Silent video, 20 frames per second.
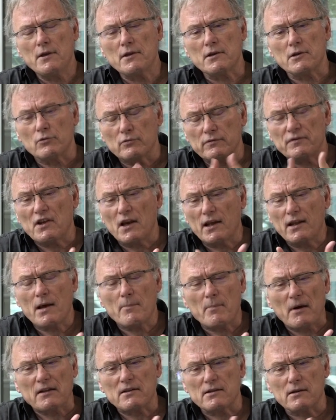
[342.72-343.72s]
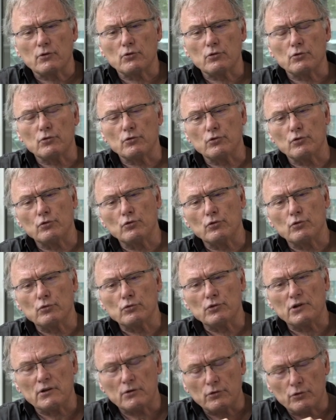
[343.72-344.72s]
viennent à partir de,
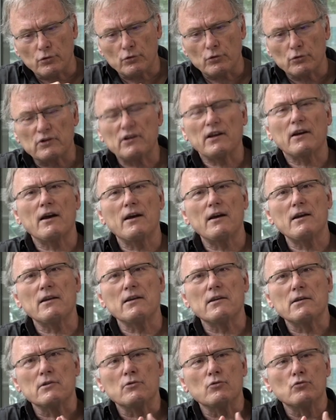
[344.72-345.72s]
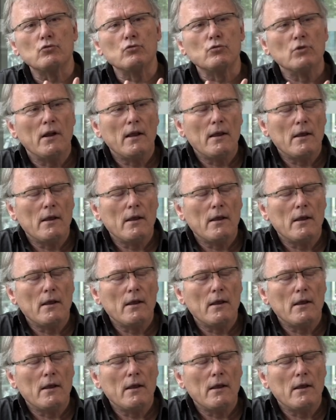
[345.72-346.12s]
nos, terrains et qui nous,